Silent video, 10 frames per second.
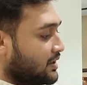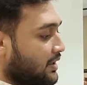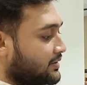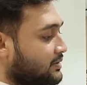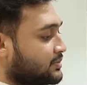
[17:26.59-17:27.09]
ये
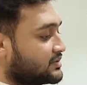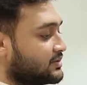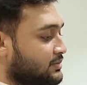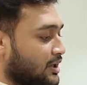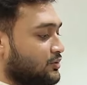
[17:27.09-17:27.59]
हंड्रेड
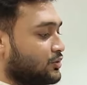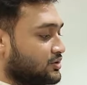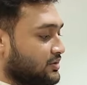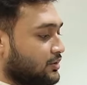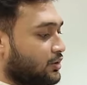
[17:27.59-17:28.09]
परसेंट
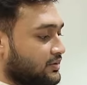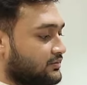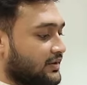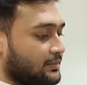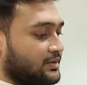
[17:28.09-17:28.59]
बायोवॉश
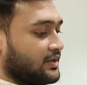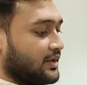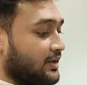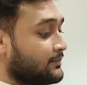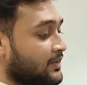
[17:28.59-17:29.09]
कॉटन
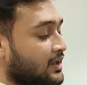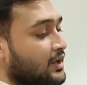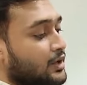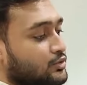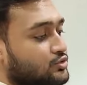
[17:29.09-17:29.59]
फैब्रिक है ठीक
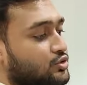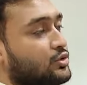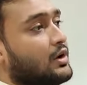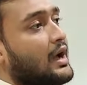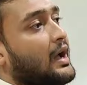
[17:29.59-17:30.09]
है
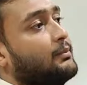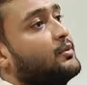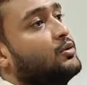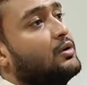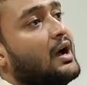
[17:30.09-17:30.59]
जो
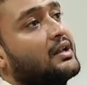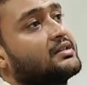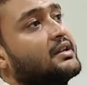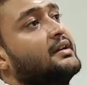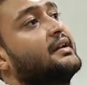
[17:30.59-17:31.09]
आपको
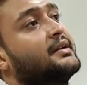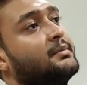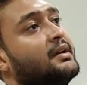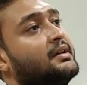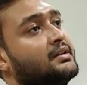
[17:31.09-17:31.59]
आज के डेट
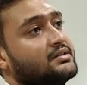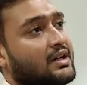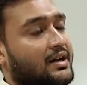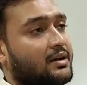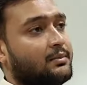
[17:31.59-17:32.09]
में
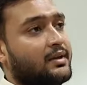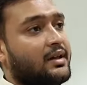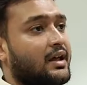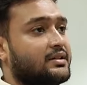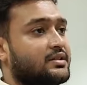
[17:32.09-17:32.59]
जारा में
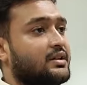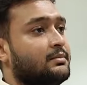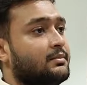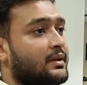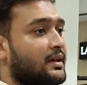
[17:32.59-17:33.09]
एच एन
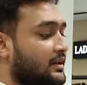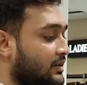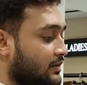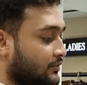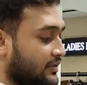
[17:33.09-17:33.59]
एम
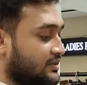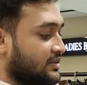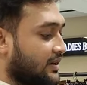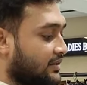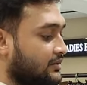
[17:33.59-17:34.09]
में
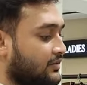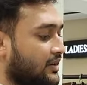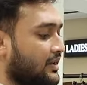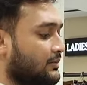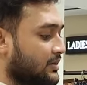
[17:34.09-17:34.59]
वेस्ट साइड
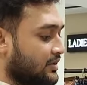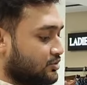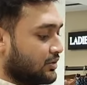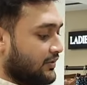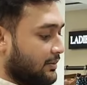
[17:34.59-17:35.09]
वगैरह
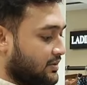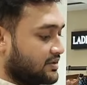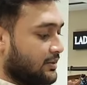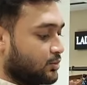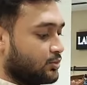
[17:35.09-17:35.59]
में जो
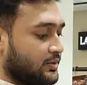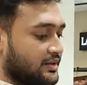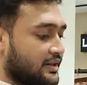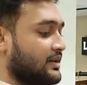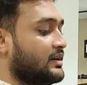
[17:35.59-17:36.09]
फैब्रिक्स आपको
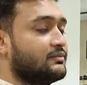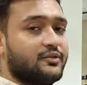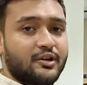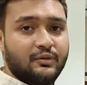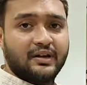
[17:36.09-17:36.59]
मिलते हैं
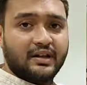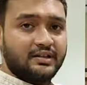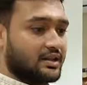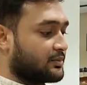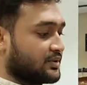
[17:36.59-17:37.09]
कम्फर्ट वेयर के
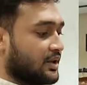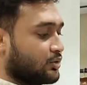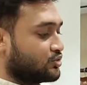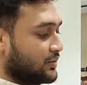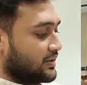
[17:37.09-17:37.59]
हिसाब से
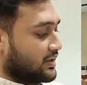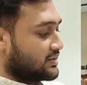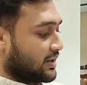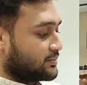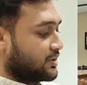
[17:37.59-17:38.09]
लाउंज वेयर के
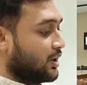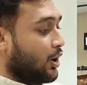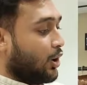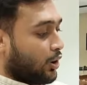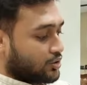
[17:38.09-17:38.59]
हिसाब से
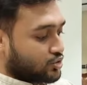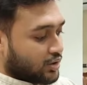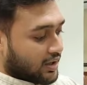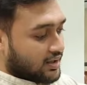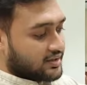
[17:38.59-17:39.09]
और जो
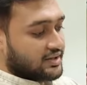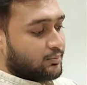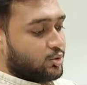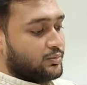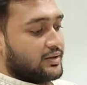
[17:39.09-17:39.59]
कलर्स
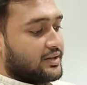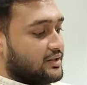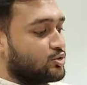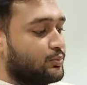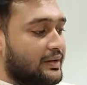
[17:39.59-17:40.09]
आपको मिलते
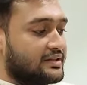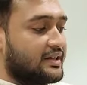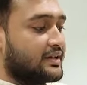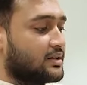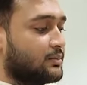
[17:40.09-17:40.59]
हैं जो
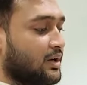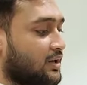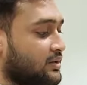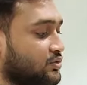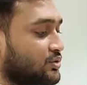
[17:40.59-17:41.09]
बेसिक एकदम
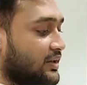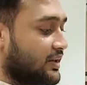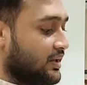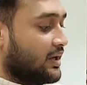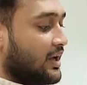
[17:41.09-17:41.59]
कलर्स होते
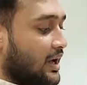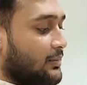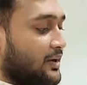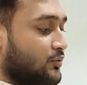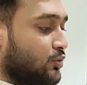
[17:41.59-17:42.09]
हैं
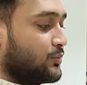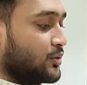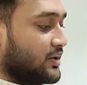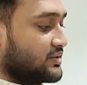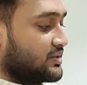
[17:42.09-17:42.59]
हमारे वो
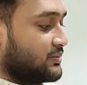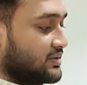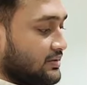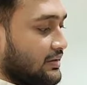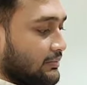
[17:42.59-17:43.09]
प्रोडक्ट्स
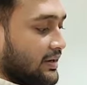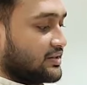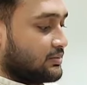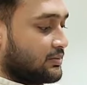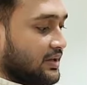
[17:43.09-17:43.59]
इसमें
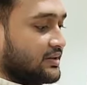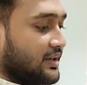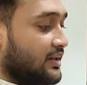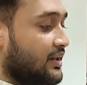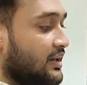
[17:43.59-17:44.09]
मैक्सिमम
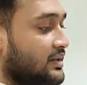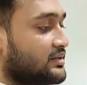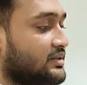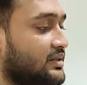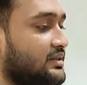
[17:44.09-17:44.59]
रहते हैं है
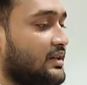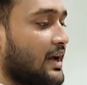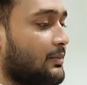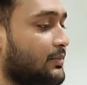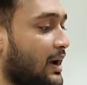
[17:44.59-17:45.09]
जैसे ये
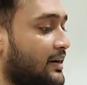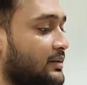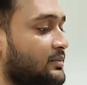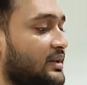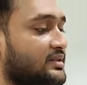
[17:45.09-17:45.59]
आप
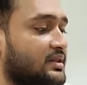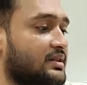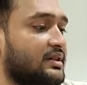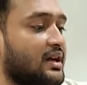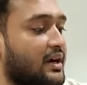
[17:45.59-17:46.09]
आइटम देख
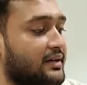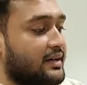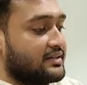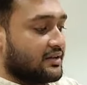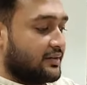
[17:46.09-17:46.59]
सकते हैं ये
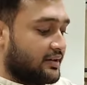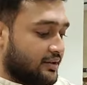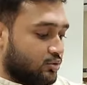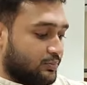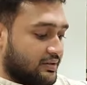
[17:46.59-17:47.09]
हंड्रेड एंड
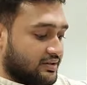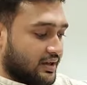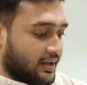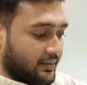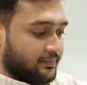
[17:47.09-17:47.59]
सेवेंटीन रुपीज
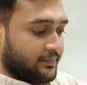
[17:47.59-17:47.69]
का है